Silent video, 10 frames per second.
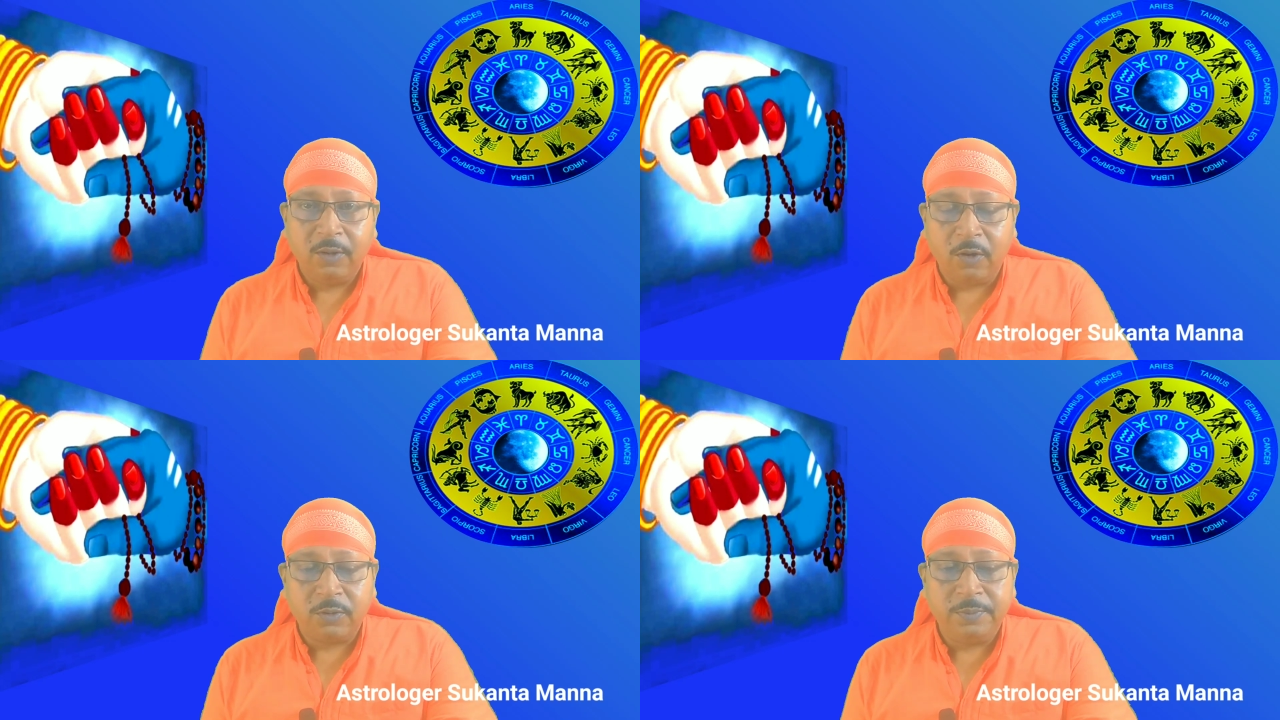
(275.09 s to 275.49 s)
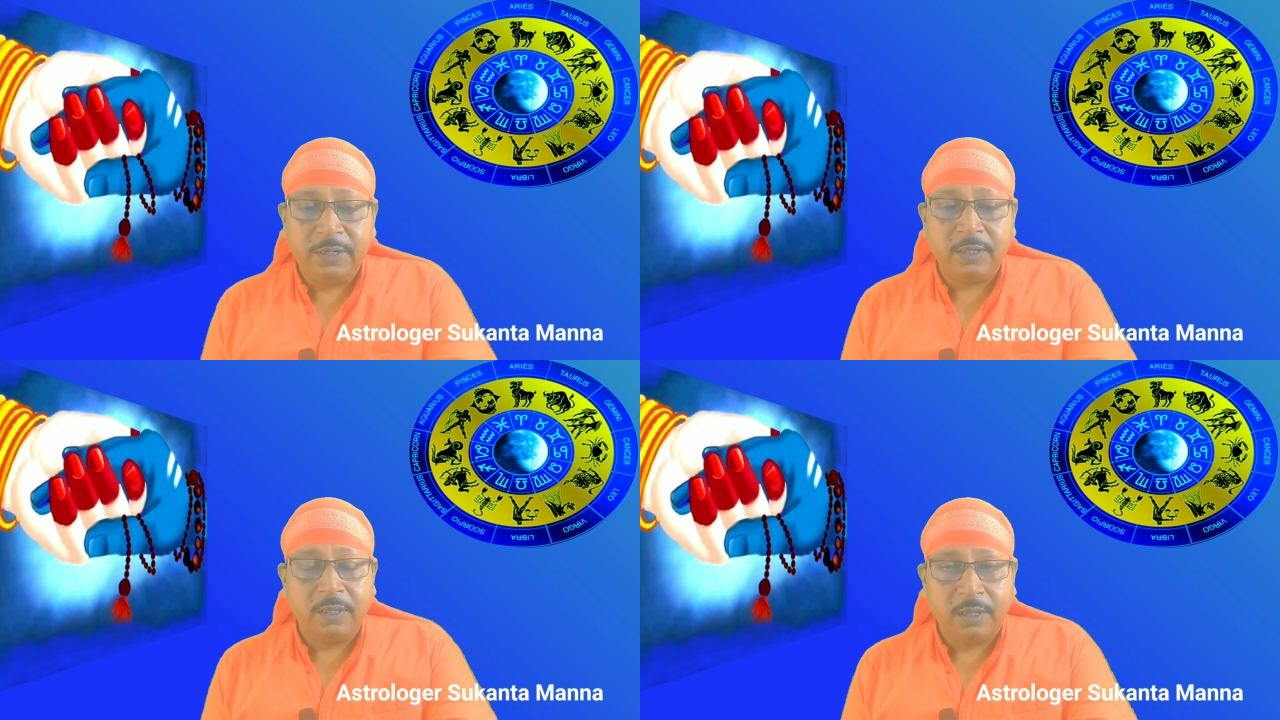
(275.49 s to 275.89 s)

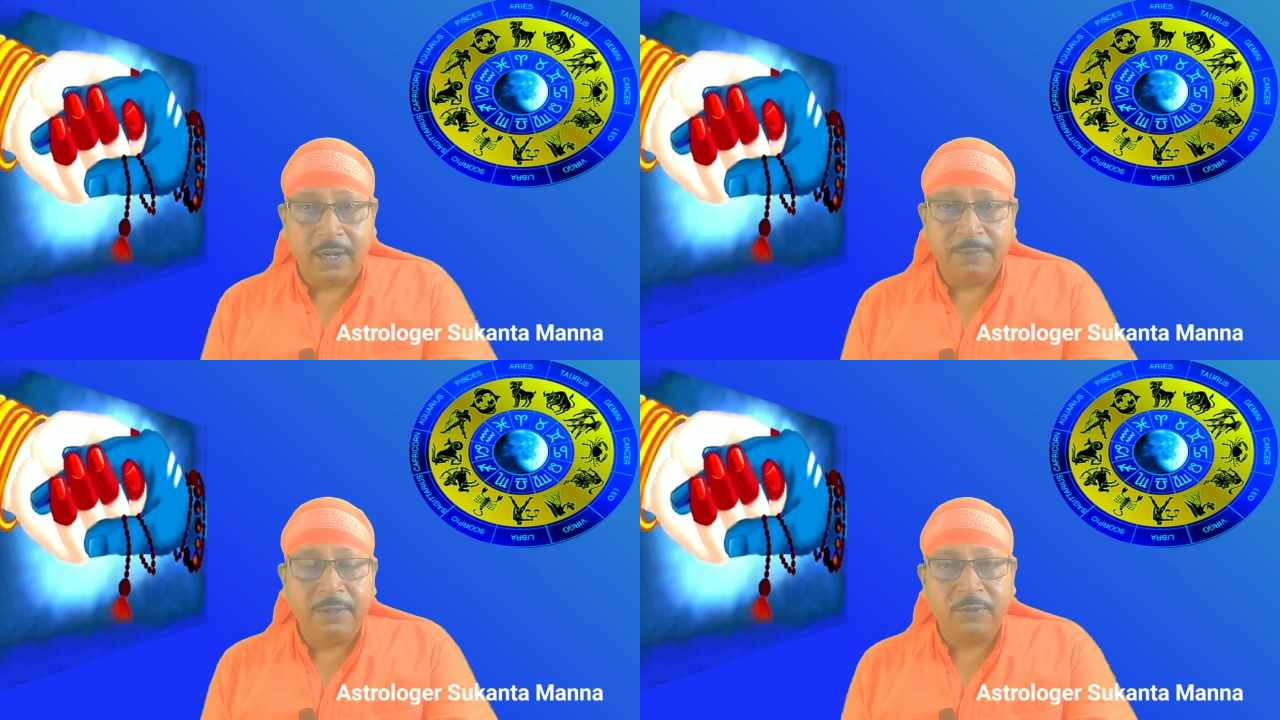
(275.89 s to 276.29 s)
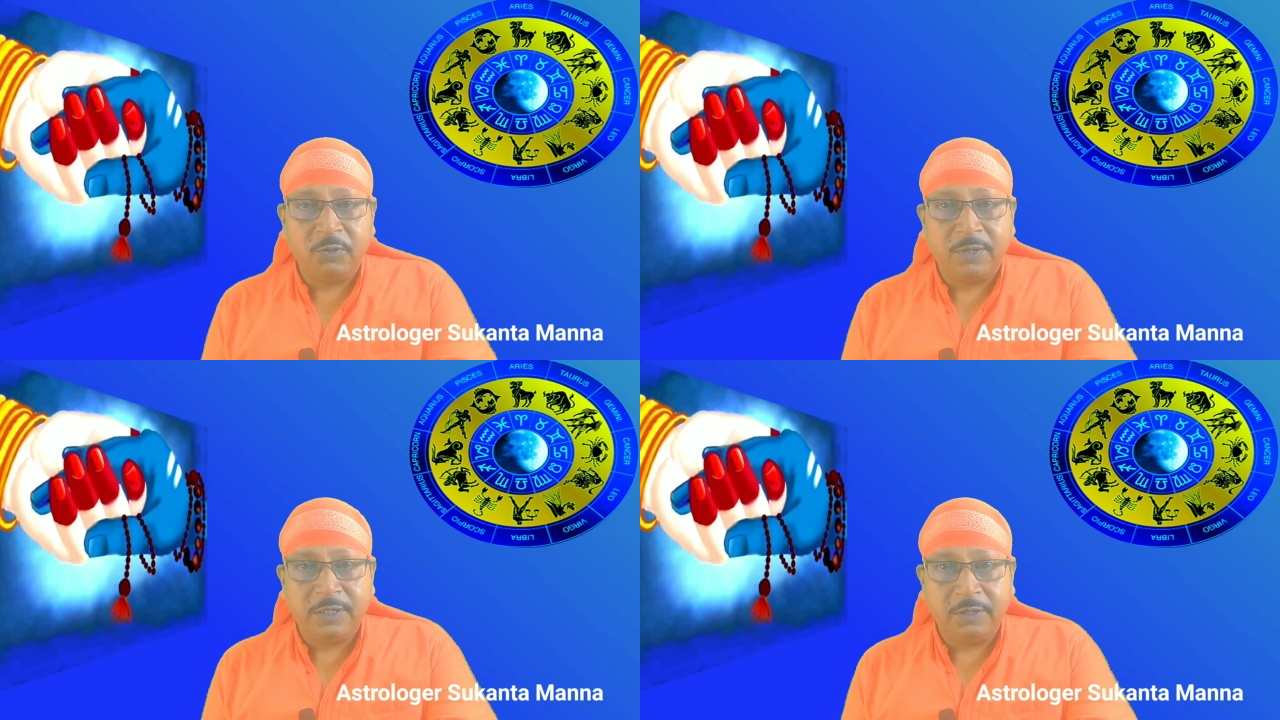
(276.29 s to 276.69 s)
কর্মের কার্মিক
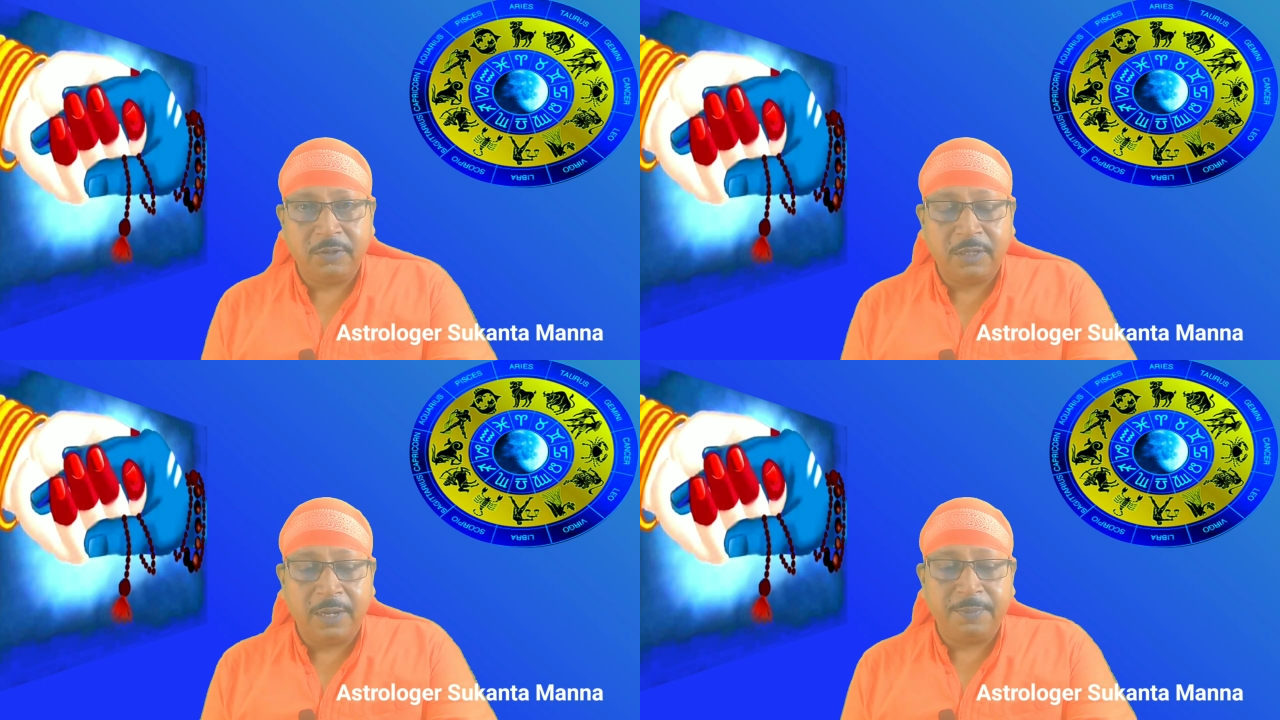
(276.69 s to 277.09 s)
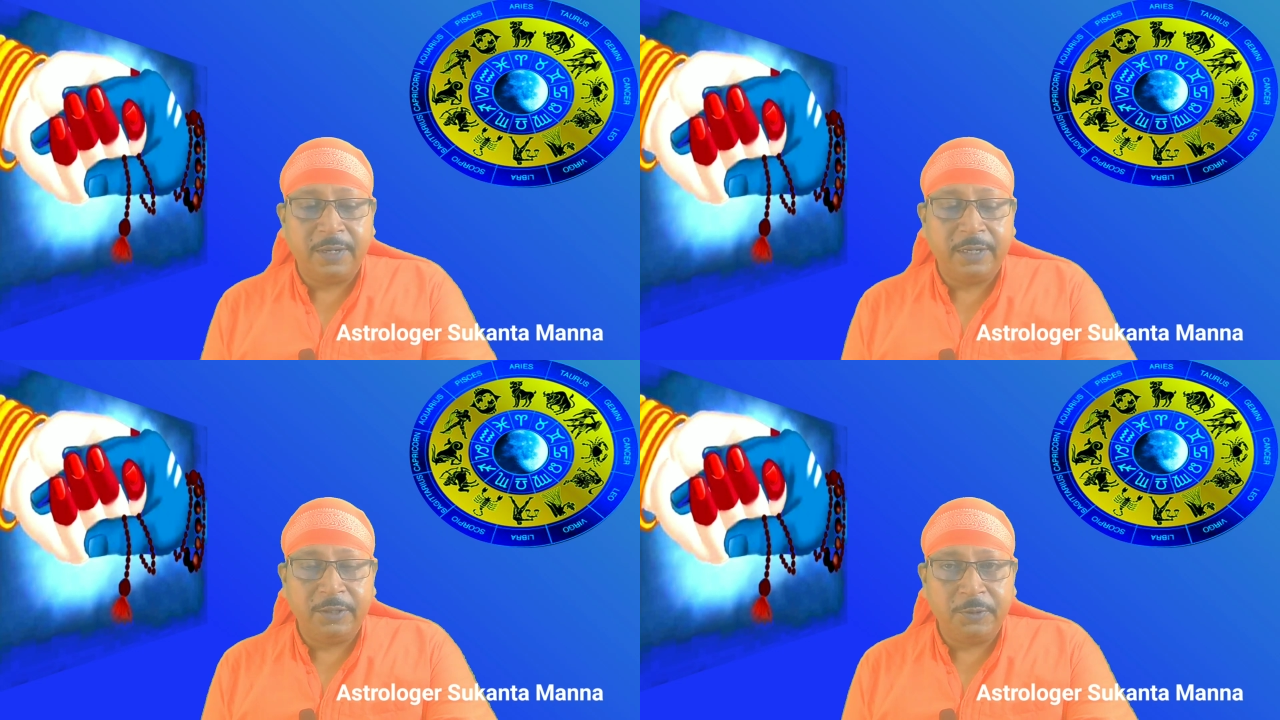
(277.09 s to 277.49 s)
মন মানসিকতা
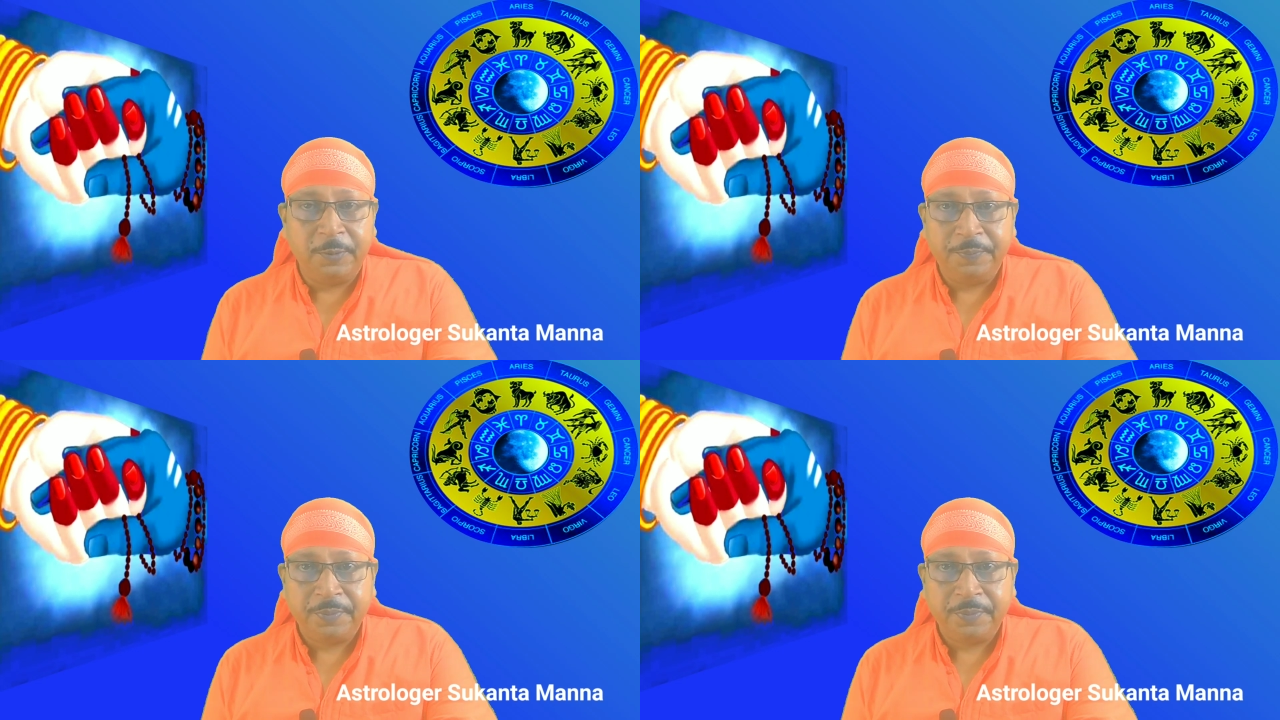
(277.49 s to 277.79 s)
আপনারা কিন্তু